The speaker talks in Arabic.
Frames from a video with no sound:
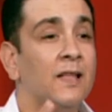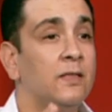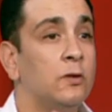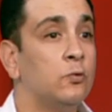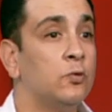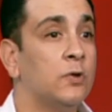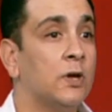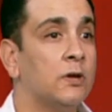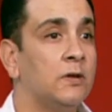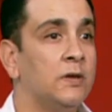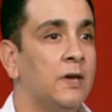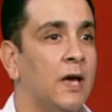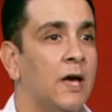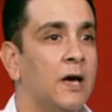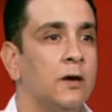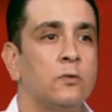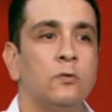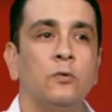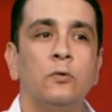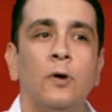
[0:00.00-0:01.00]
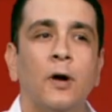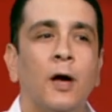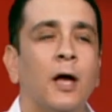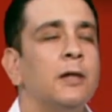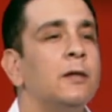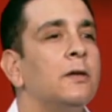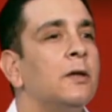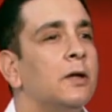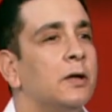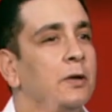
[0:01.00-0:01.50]
حد وتقضي حاجته
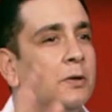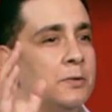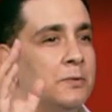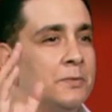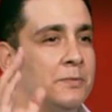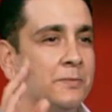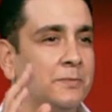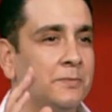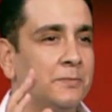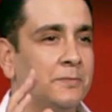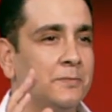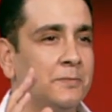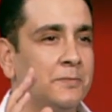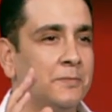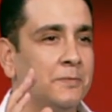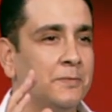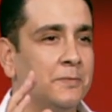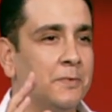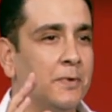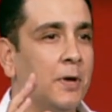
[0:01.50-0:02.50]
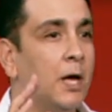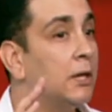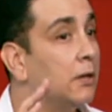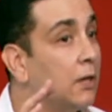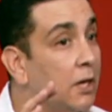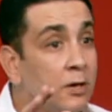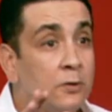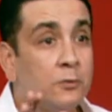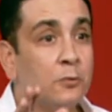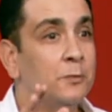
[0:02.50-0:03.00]
الله
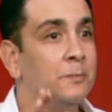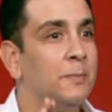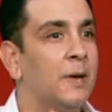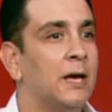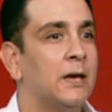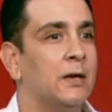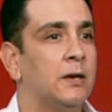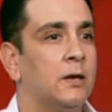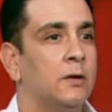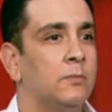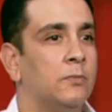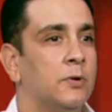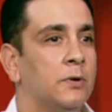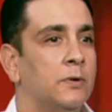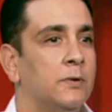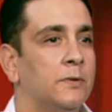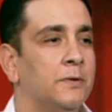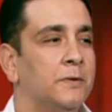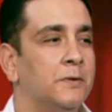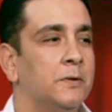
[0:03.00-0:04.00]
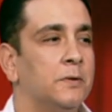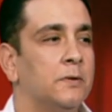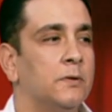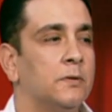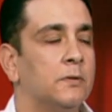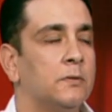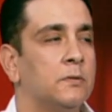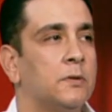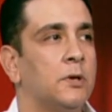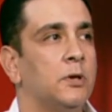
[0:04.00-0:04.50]
الله يدخل معاك الامر
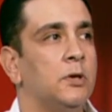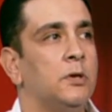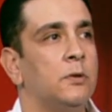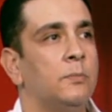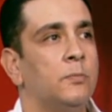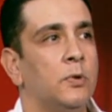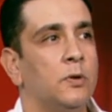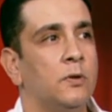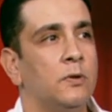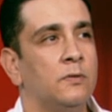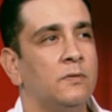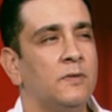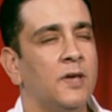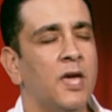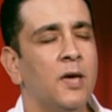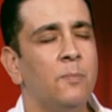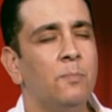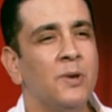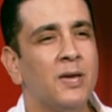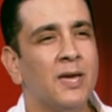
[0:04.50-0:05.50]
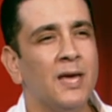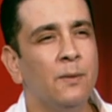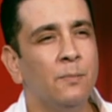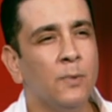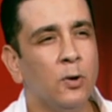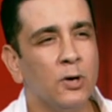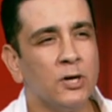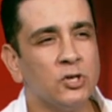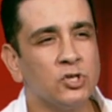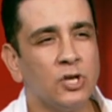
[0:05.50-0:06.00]
طيب تحب
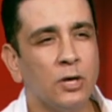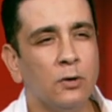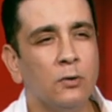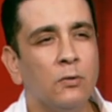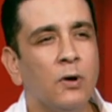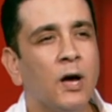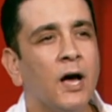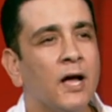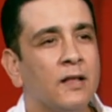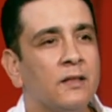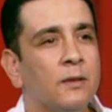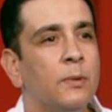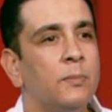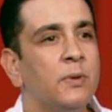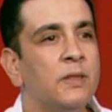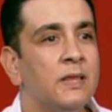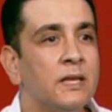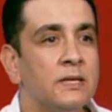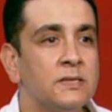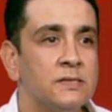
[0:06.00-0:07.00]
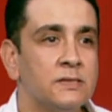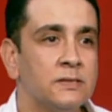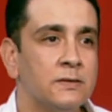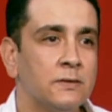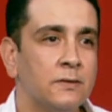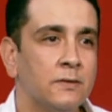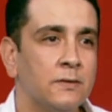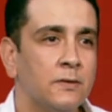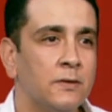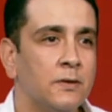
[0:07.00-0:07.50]
كلمه وحشه أوي وقعت ما بين ناس
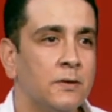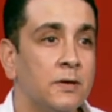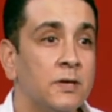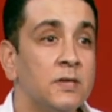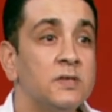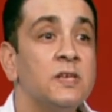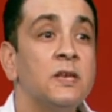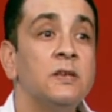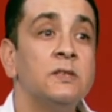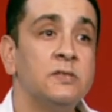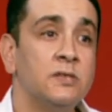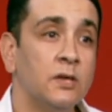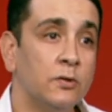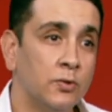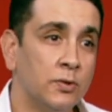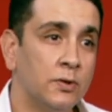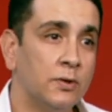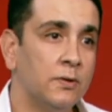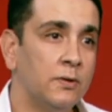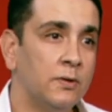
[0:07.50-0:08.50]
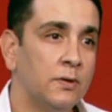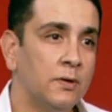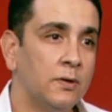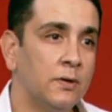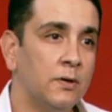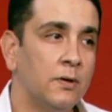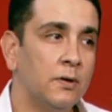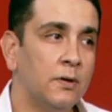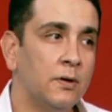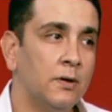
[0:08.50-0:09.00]
اساءه ظن
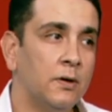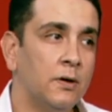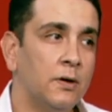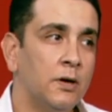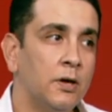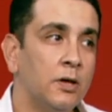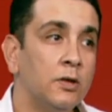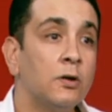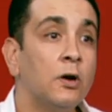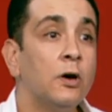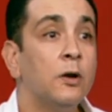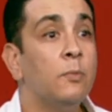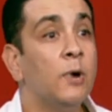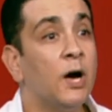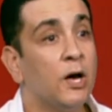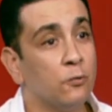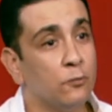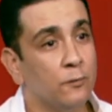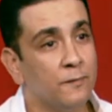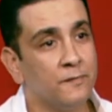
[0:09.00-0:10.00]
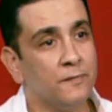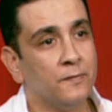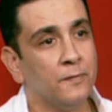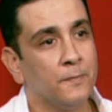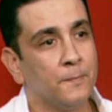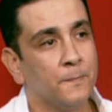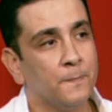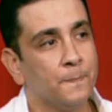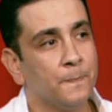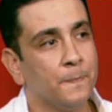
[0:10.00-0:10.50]
انكار معروف
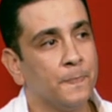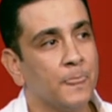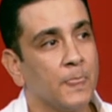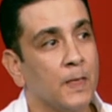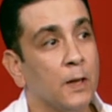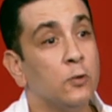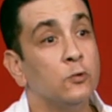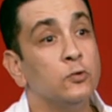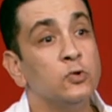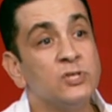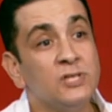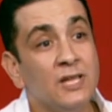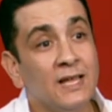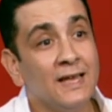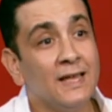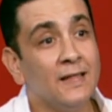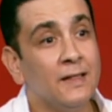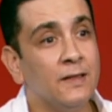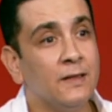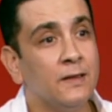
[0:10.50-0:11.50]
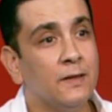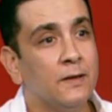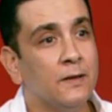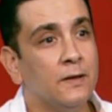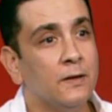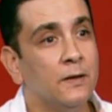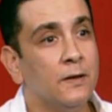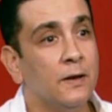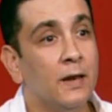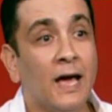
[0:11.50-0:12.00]
خذلان
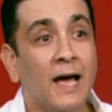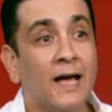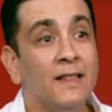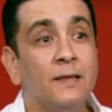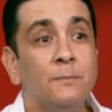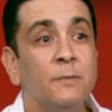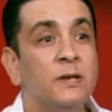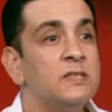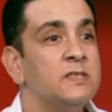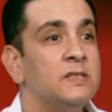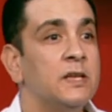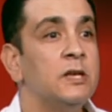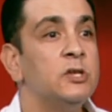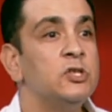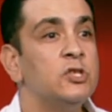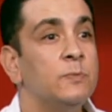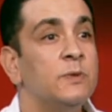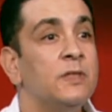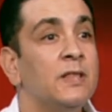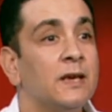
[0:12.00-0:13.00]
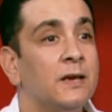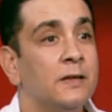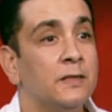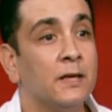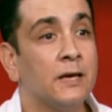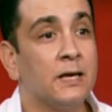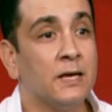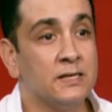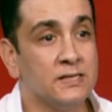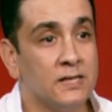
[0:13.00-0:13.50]
لحد ما يستاهلش منك
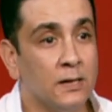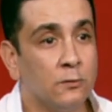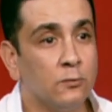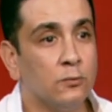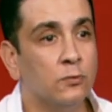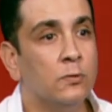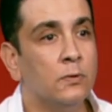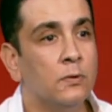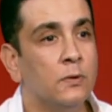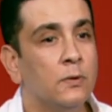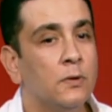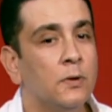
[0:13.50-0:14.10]
انك خذلته